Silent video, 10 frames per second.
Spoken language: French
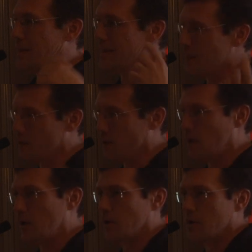
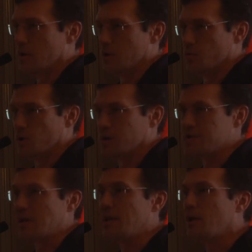d'école où on a
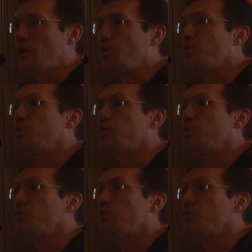dit l'école au